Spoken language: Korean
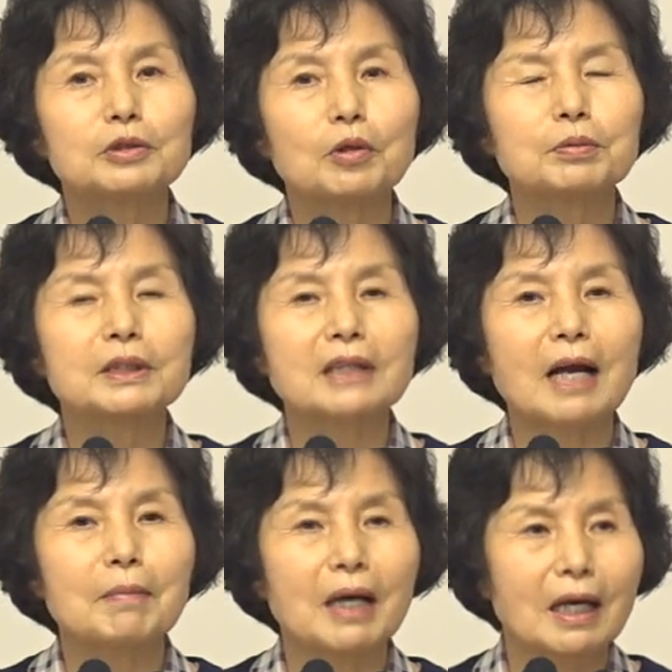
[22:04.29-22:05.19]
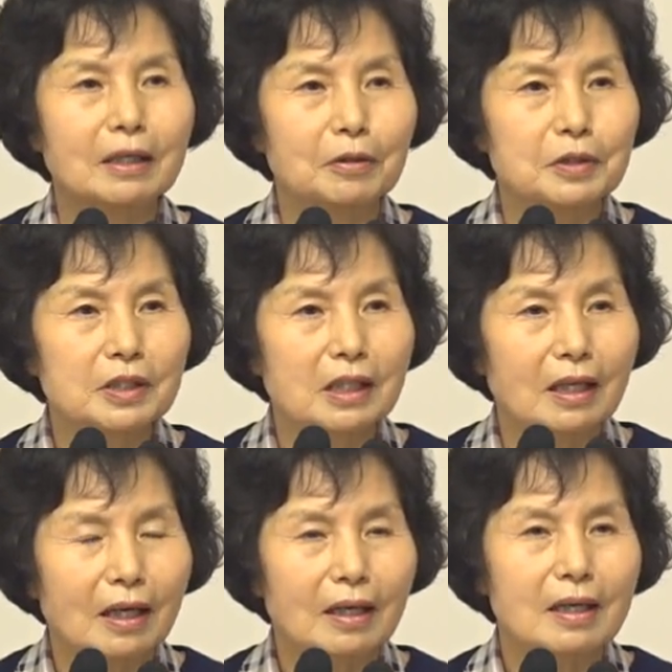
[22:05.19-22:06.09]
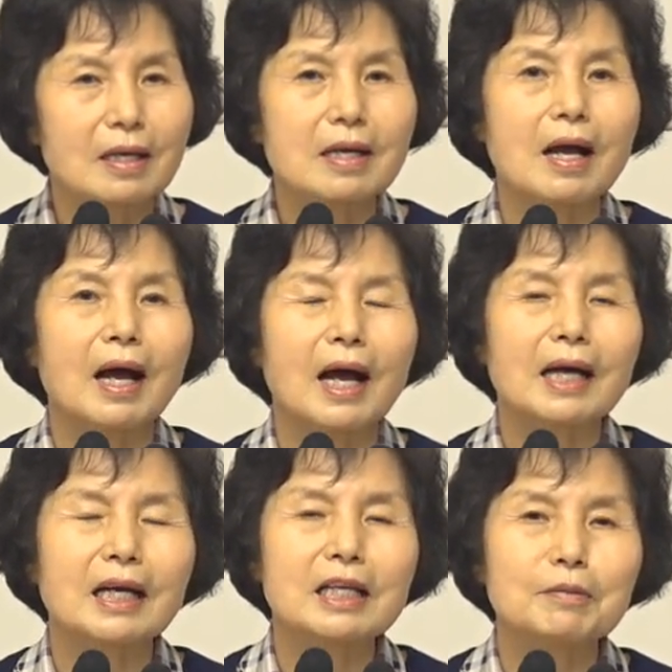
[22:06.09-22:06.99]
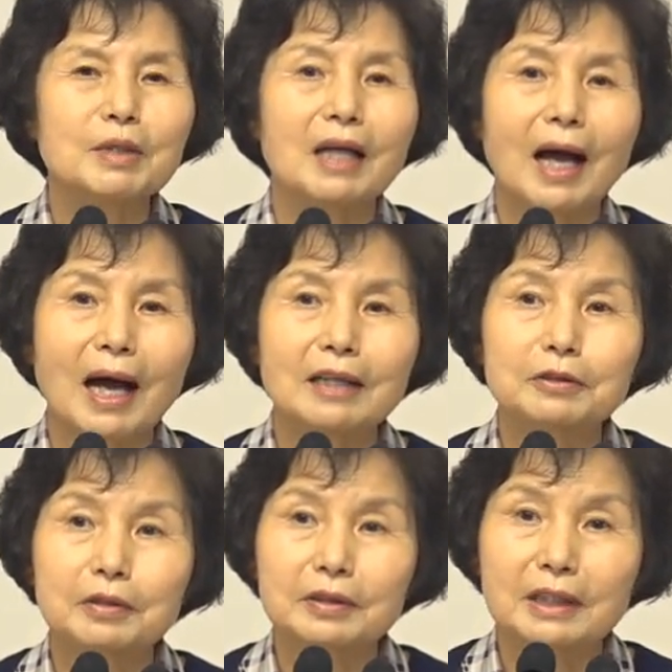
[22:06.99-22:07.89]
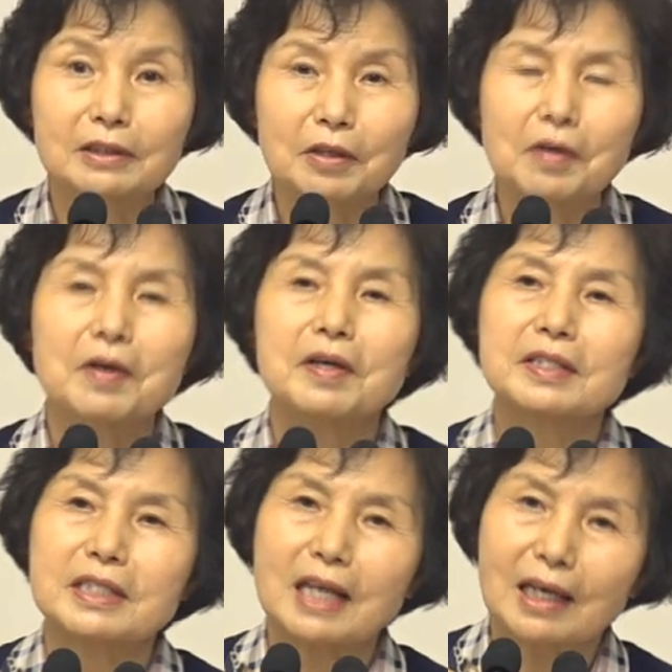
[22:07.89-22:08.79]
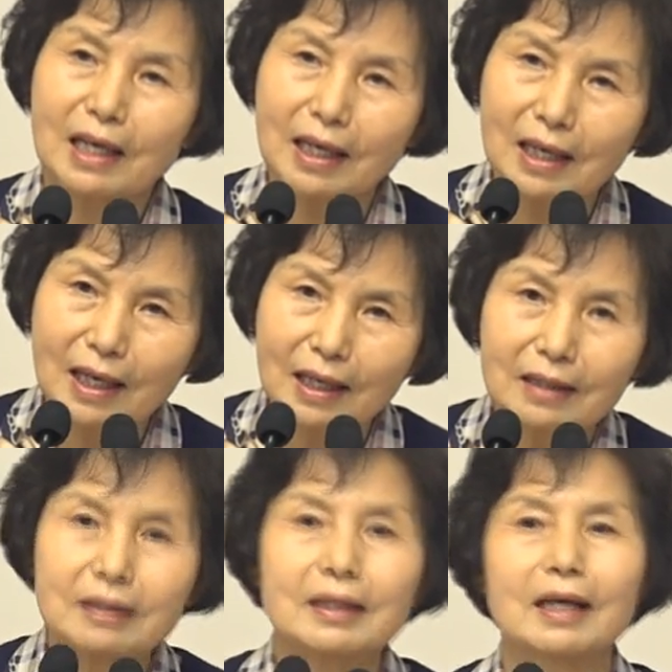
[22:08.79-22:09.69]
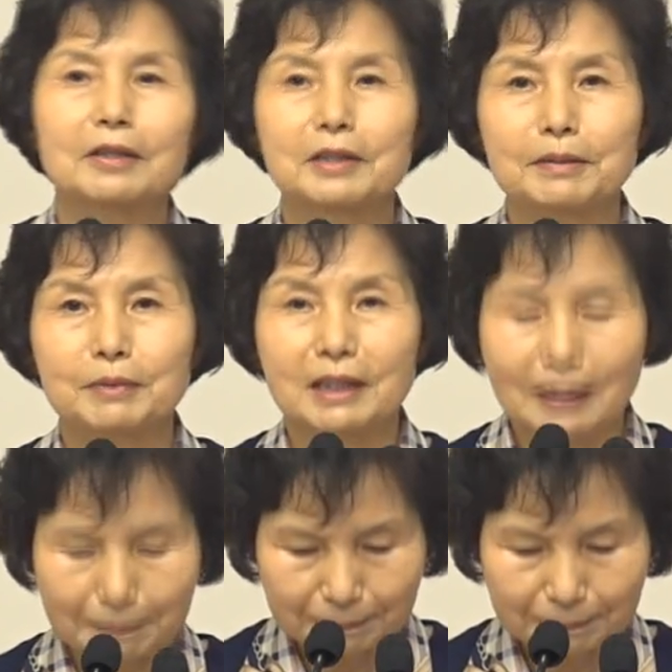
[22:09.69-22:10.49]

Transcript: 조금씩 닮아가는 것을 하나님을 아는 것에서 자라가라 이렇게 하는 것입니다.